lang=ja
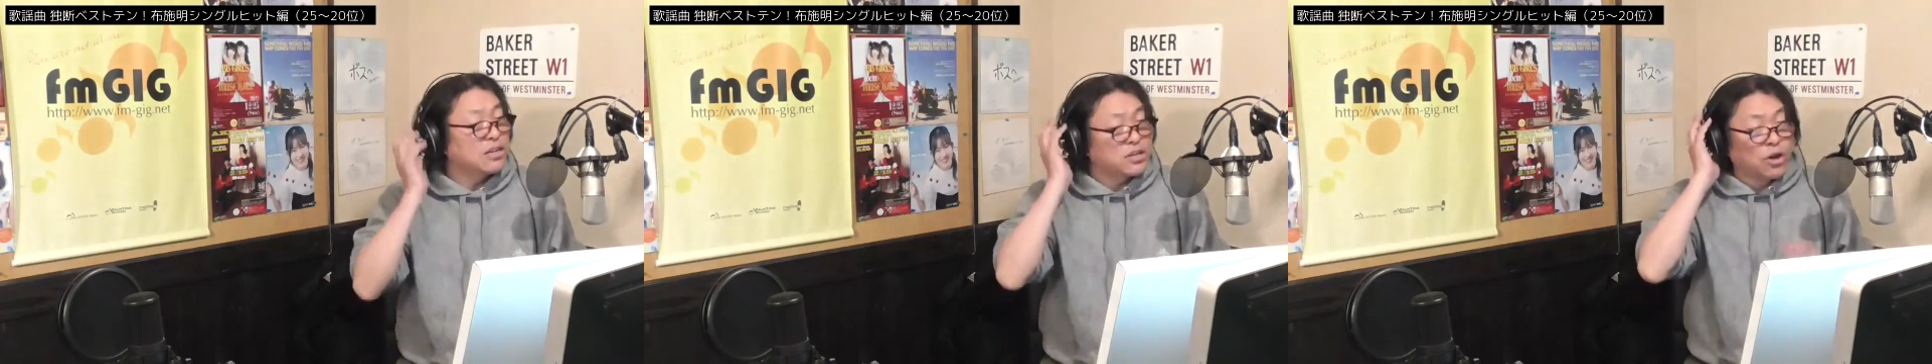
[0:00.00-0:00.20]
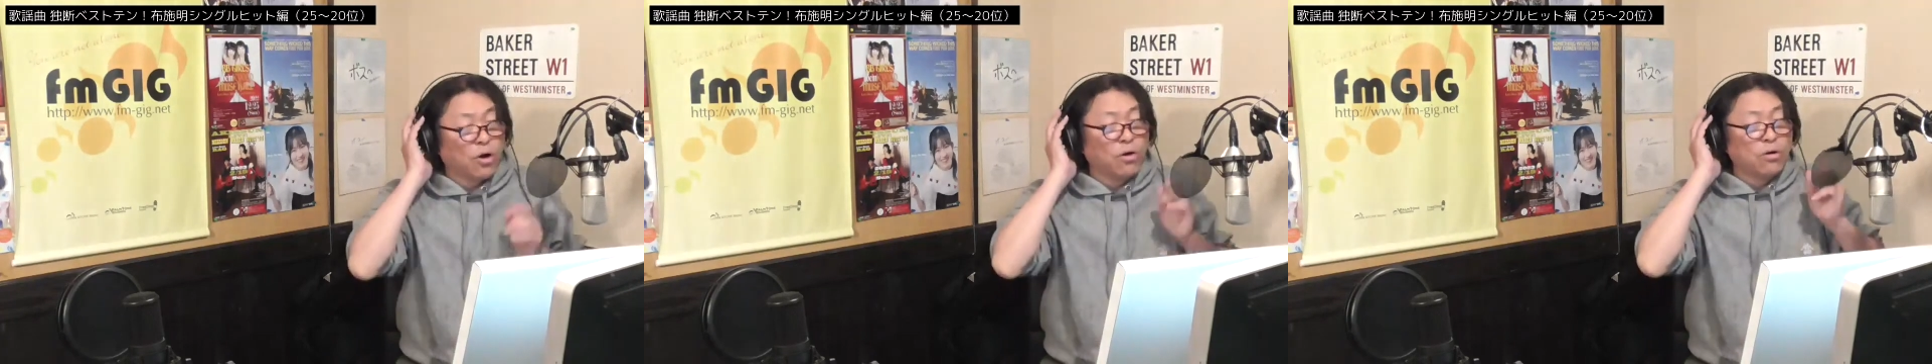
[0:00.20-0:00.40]

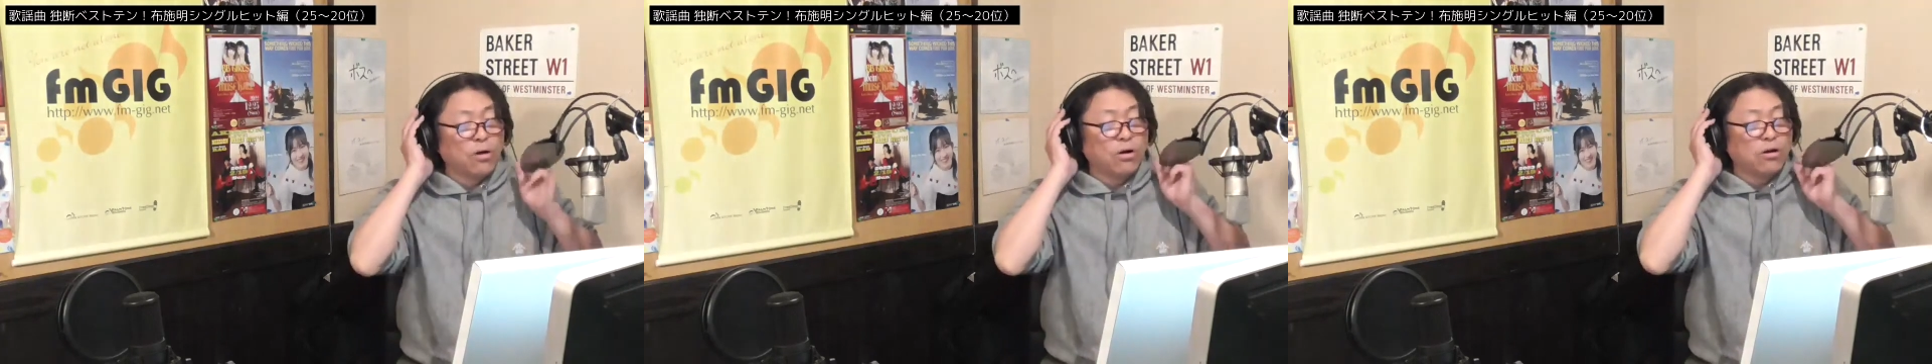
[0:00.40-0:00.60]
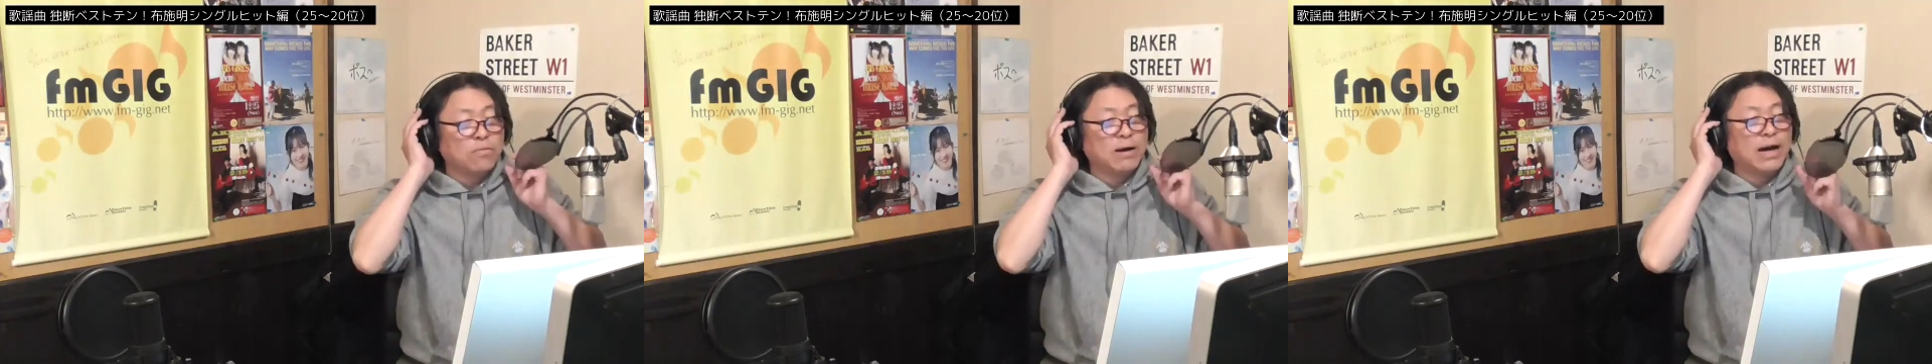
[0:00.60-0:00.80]

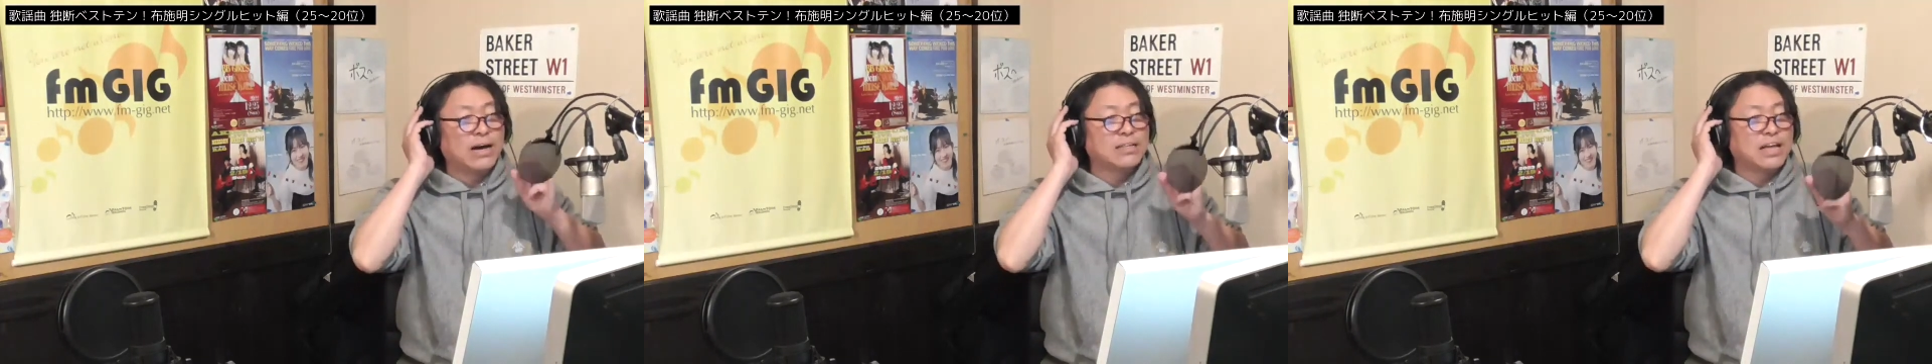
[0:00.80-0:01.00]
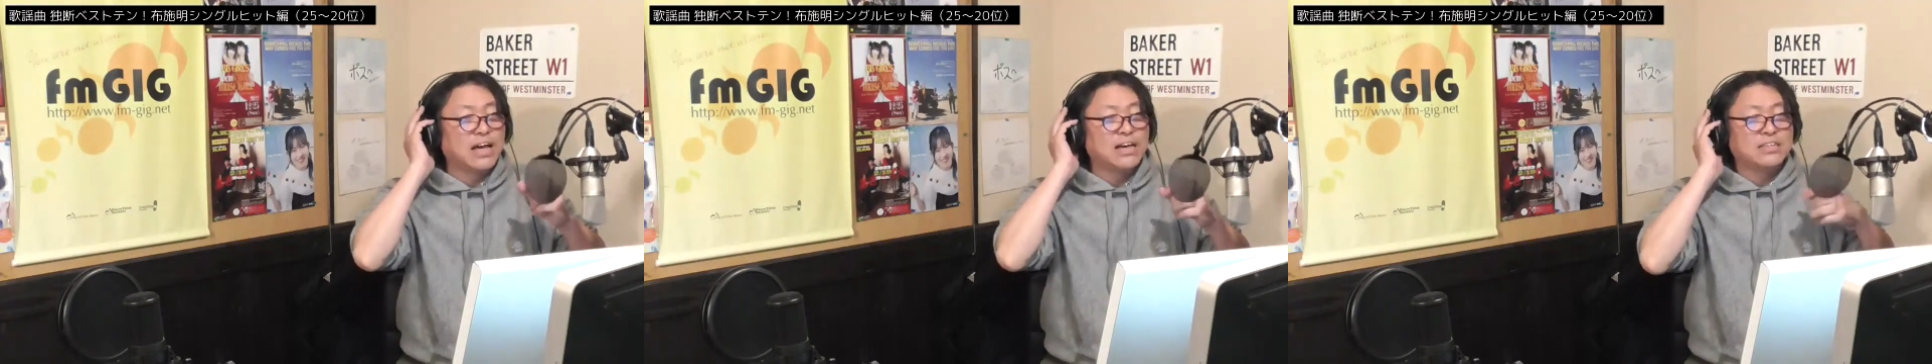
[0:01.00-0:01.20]
今日ま
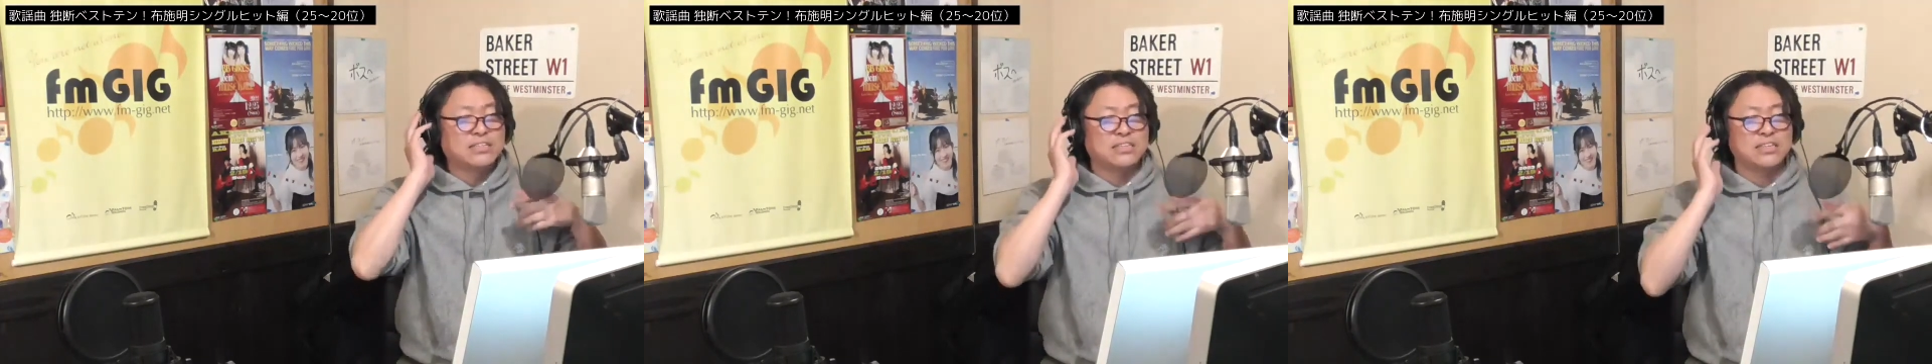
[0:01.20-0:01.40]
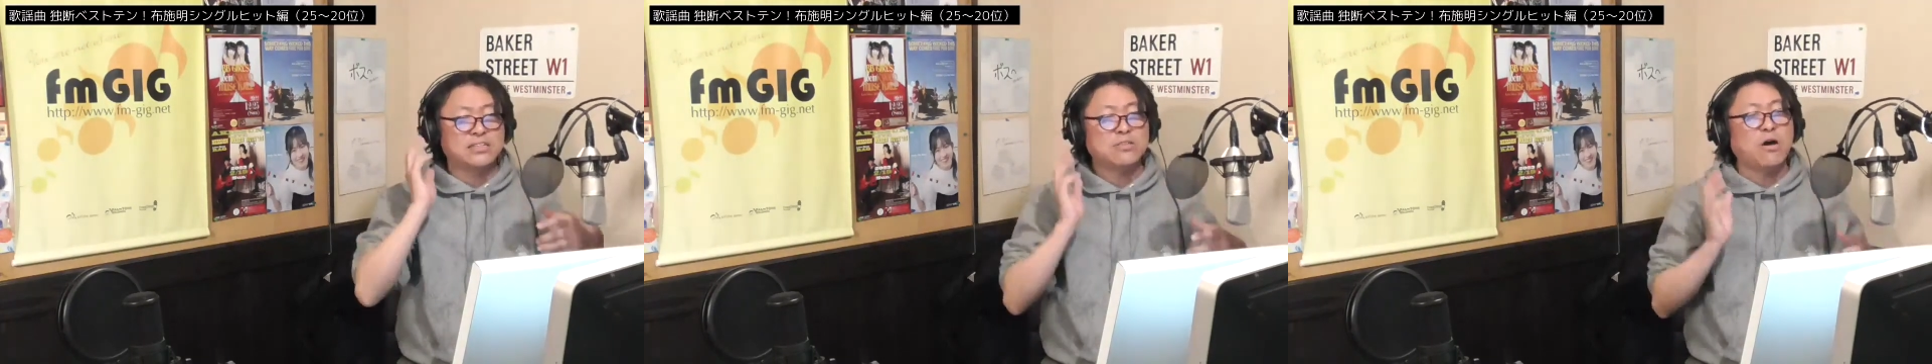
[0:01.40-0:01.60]
で
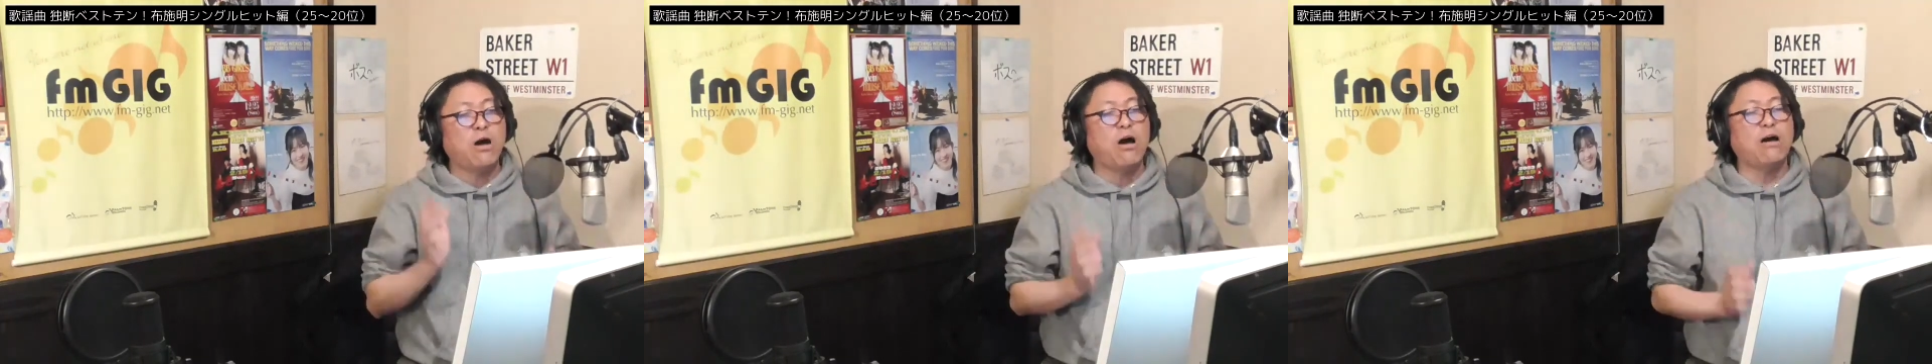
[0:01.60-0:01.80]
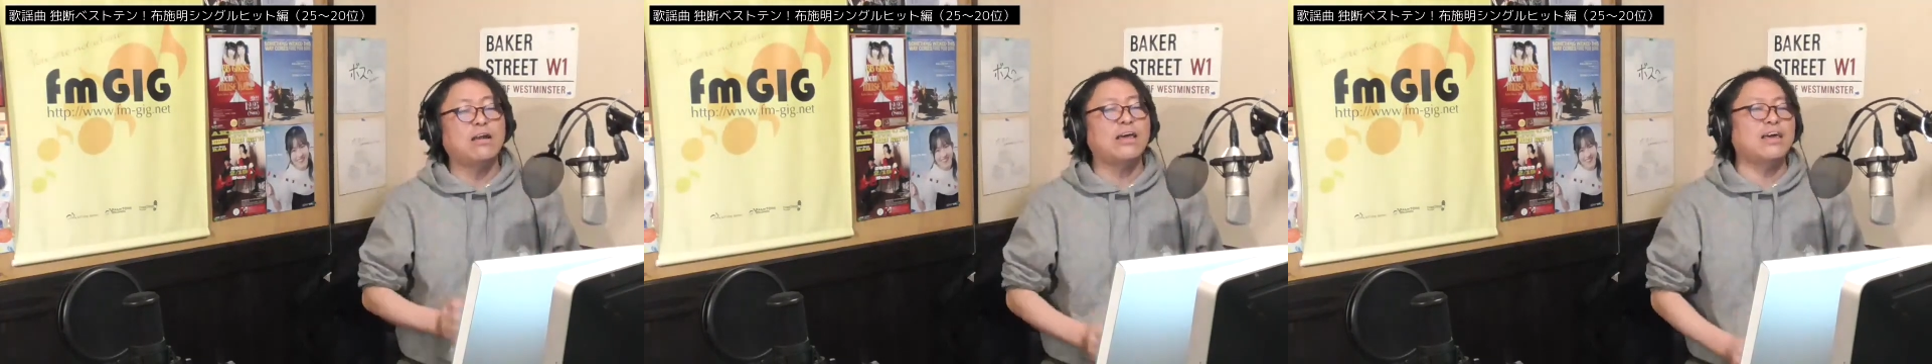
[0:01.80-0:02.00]
一
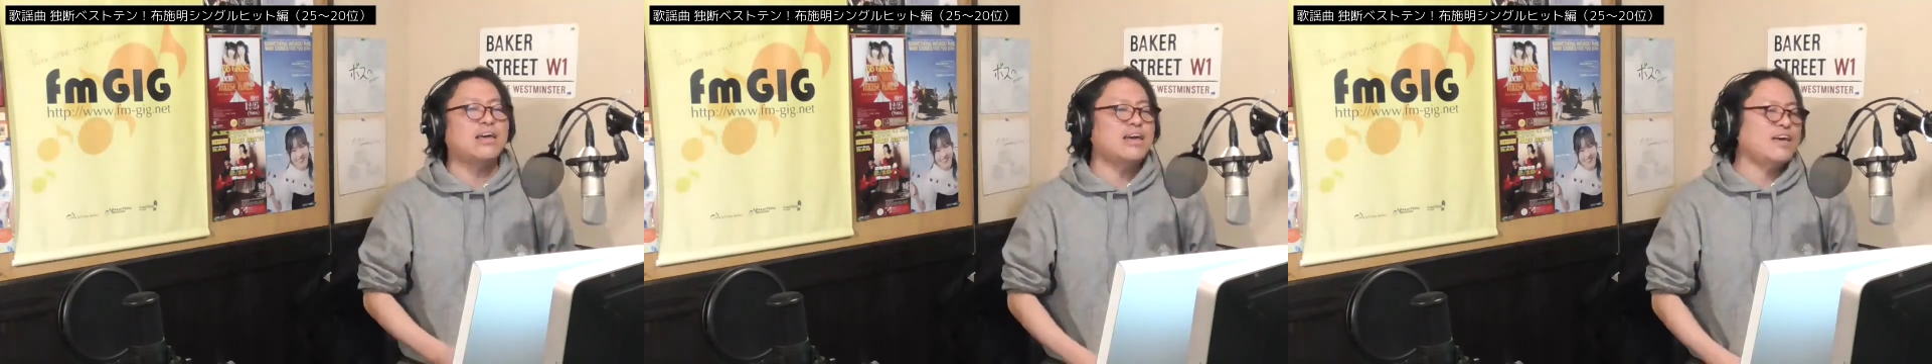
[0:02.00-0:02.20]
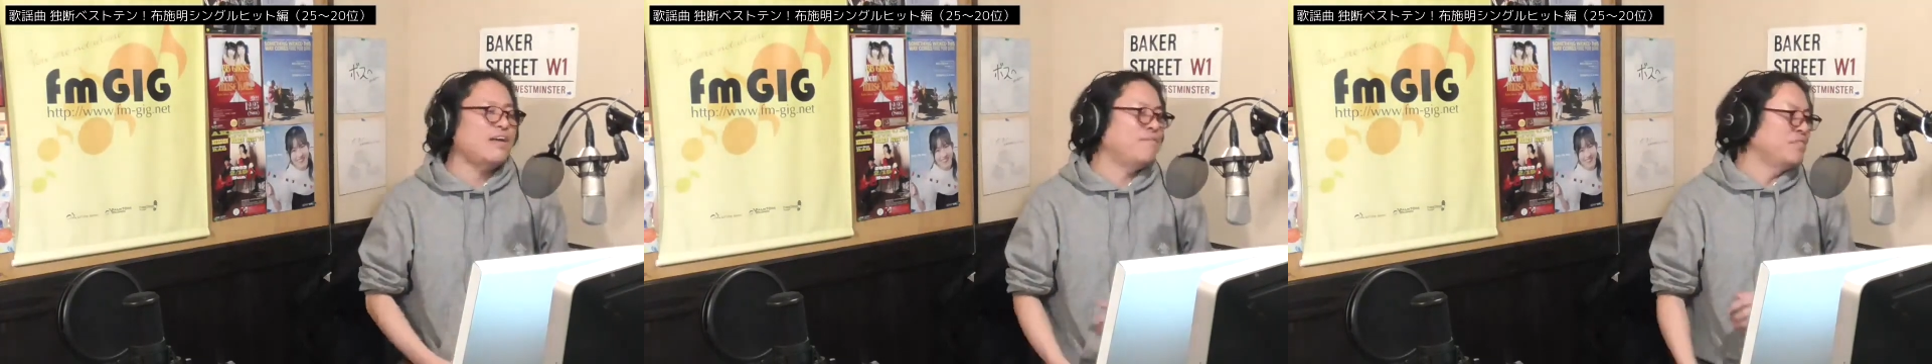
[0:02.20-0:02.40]

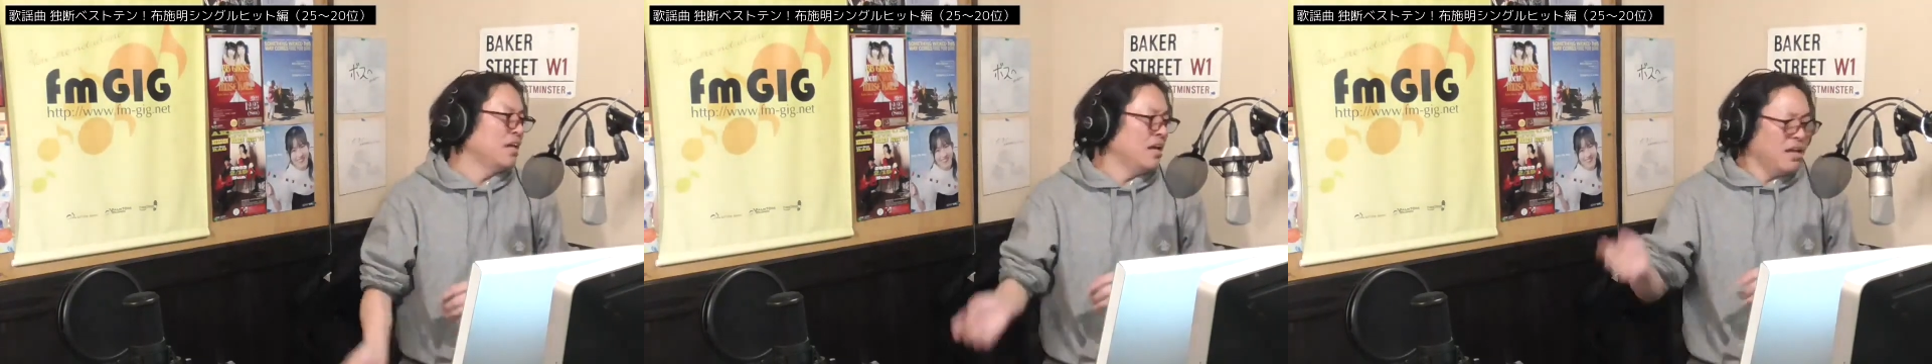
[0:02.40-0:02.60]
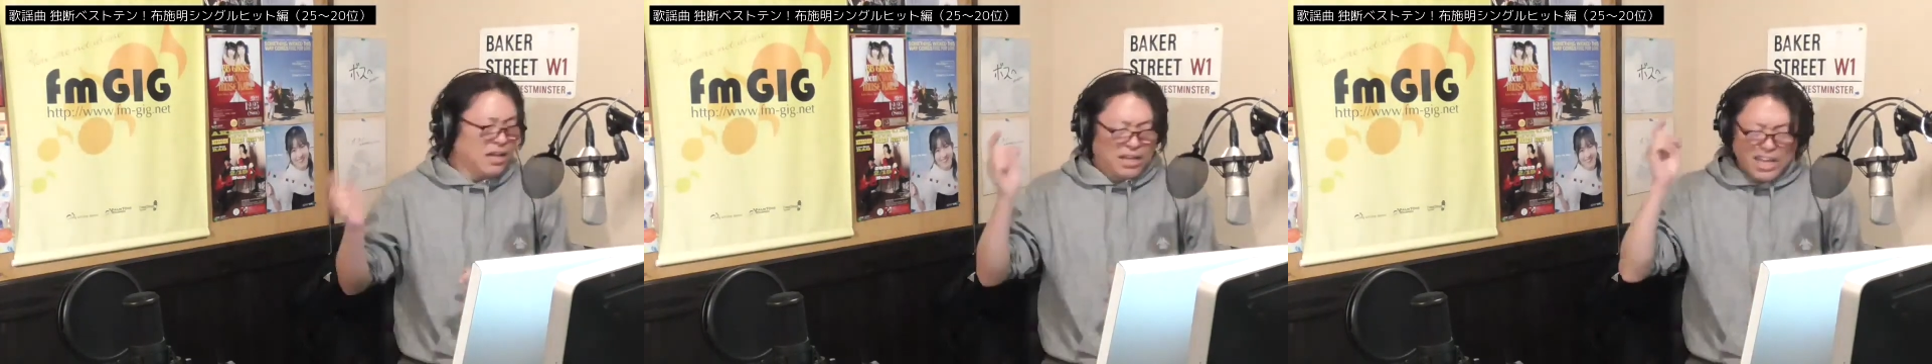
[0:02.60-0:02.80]
人